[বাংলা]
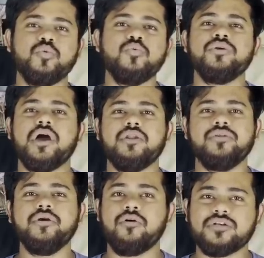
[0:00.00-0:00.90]
কোন
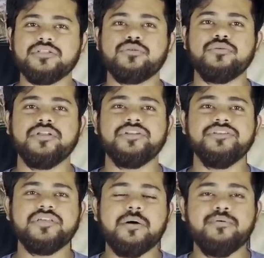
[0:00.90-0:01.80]
কারণে হঠাৎ করে
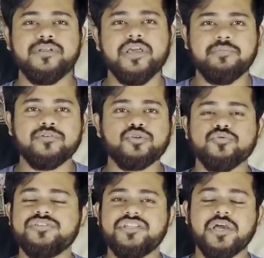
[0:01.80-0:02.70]
রীতাভরি এবং
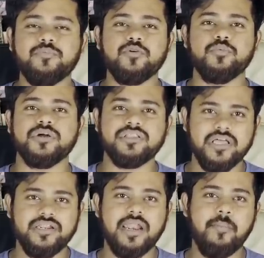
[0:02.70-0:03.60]
স্বস্তিকা
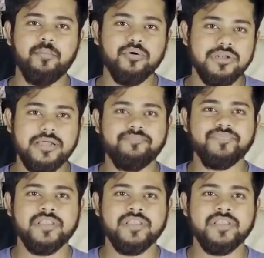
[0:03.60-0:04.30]
মুখোপাধ্যায়ের নাম বললাম